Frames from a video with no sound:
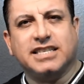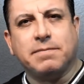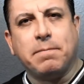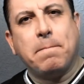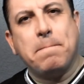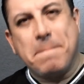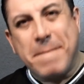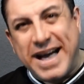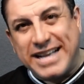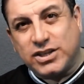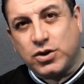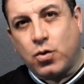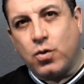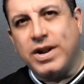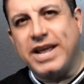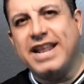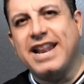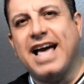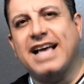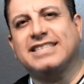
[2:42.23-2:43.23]

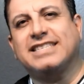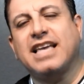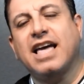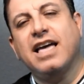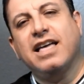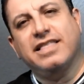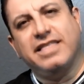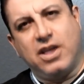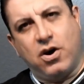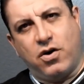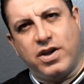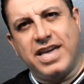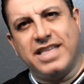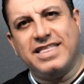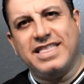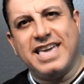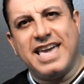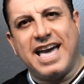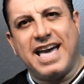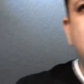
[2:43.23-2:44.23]
masculinas de hoy
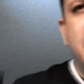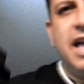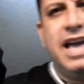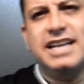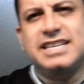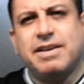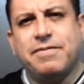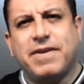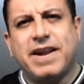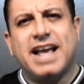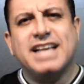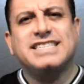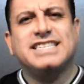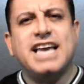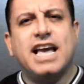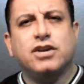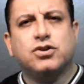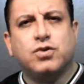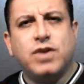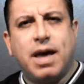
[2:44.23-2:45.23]
en día. Esta
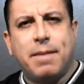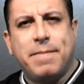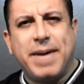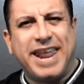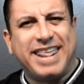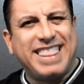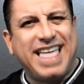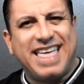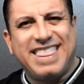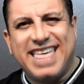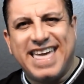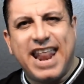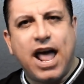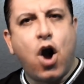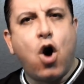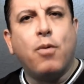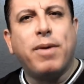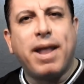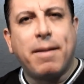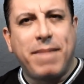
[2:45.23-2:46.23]
fragancia es una verdadera
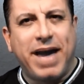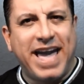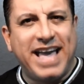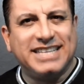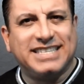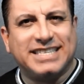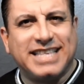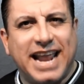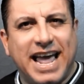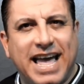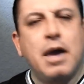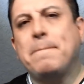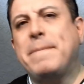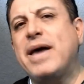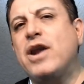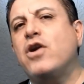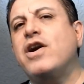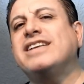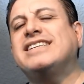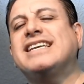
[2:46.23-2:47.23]
obra maestra,
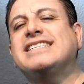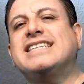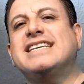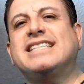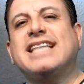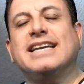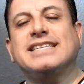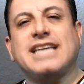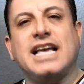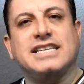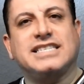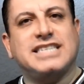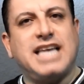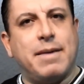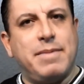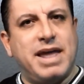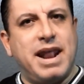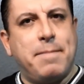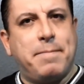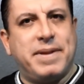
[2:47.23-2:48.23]
pero necesitas
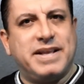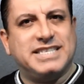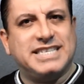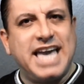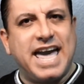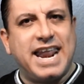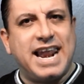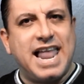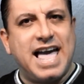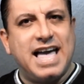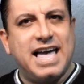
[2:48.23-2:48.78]
saber apreciarla,